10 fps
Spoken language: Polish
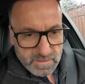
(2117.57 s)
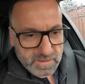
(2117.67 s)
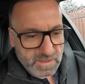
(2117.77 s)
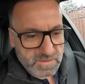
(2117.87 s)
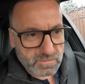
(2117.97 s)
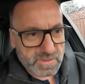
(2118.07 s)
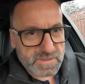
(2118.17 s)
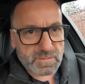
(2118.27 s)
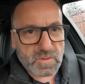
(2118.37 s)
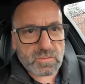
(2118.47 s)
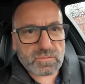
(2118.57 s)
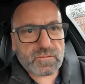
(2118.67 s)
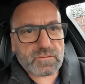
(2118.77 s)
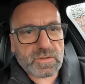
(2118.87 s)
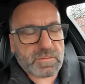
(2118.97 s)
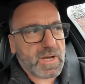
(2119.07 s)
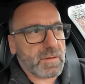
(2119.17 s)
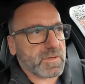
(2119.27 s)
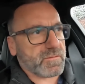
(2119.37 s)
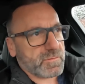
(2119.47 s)
Testuję samochód, w którym
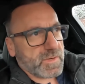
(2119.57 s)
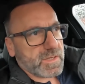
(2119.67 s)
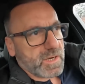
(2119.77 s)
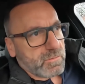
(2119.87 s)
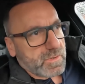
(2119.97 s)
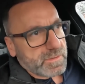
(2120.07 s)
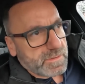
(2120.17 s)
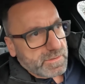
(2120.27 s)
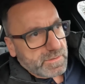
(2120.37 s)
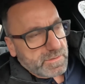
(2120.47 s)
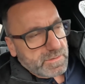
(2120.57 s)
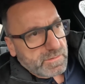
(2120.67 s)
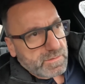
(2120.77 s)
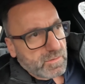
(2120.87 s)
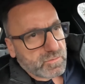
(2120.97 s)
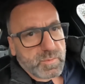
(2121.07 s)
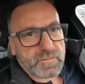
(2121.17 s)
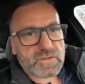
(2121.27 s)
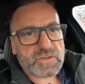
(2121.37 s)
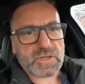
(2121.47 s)
Kamil wymieniał yy,
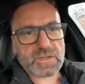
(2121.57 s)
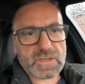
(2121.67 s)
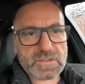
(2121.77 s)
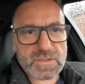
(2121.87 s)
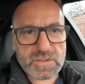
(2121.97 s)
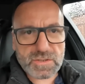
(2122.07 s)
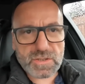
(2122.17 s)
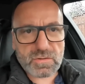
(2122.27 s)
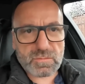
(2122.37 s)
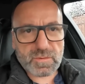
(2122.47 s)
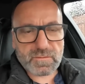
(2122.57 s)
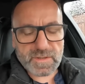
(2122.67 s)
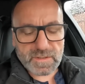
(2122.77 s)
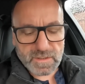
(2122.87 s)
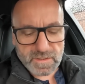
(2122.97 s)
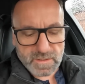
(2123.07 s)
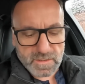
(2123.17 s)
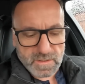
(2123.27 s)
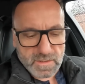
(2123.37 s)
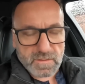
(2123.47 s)
odpowietrzenie skrzyni korbowej.
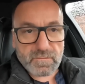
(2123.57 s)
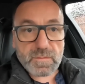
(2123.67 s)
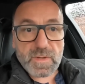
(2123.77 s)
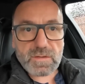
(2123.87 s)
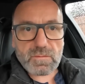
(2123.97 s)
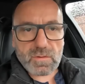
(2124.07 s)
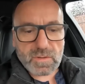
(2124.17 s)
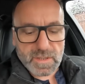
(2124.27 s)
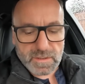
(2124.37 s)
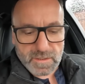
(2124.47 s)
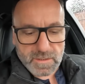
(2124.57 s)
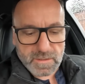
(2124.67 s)
Wymienił olej.